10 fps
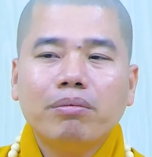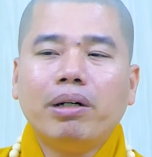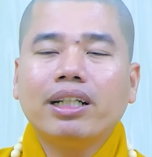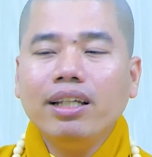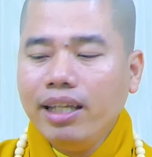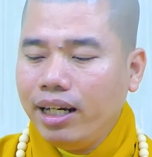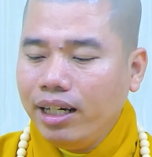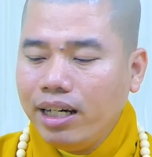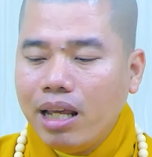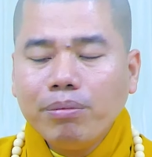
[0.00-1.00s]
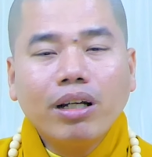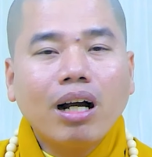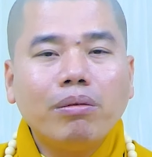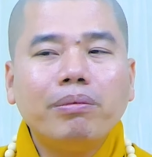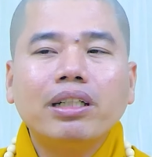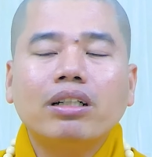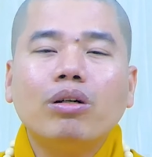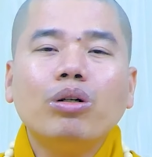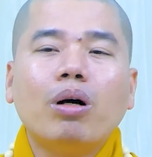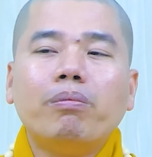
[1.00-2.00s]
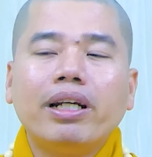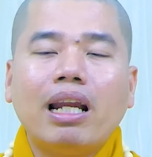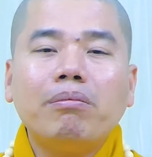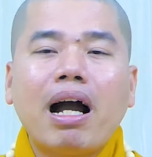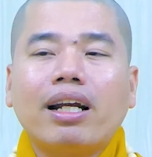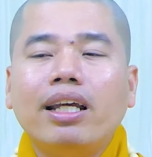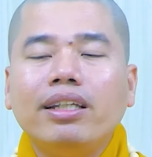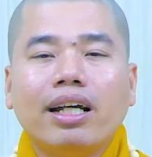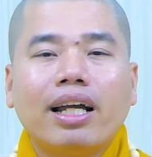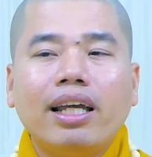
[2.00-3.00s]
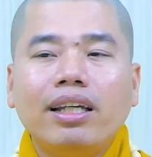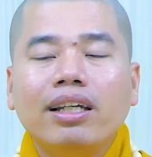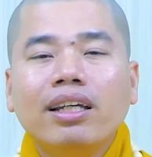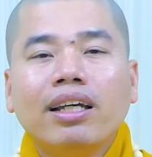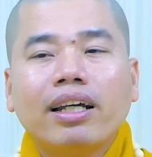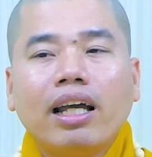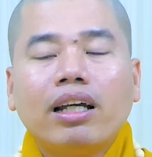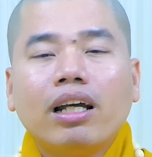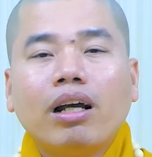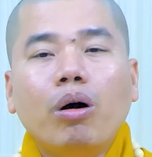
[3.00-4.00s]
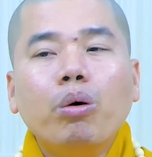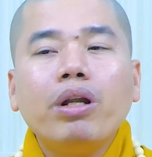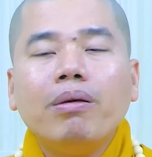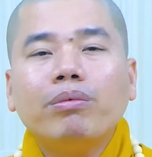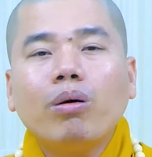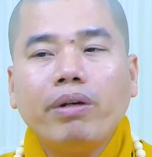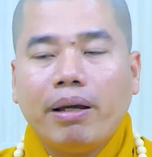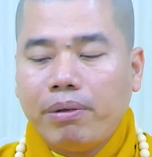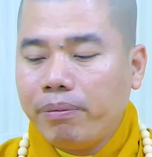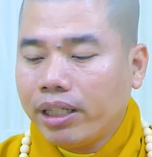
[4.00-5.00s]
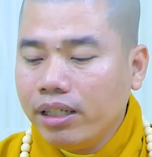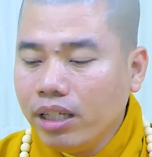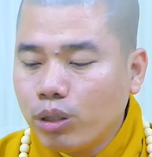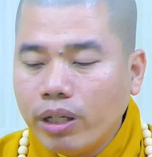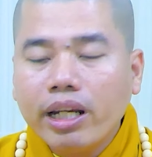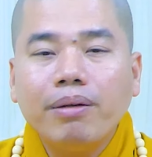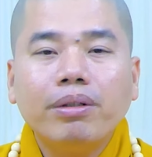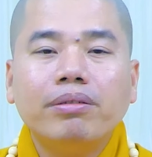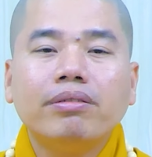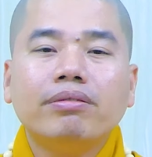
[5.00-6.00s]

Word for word: mình cứ nhìn đi điểm đó không mà mình cuối cùng mình đánh mất đi những cái cái cái cái ưu điểm tốt đẹp mà mình cứ nhìn khuyết điểm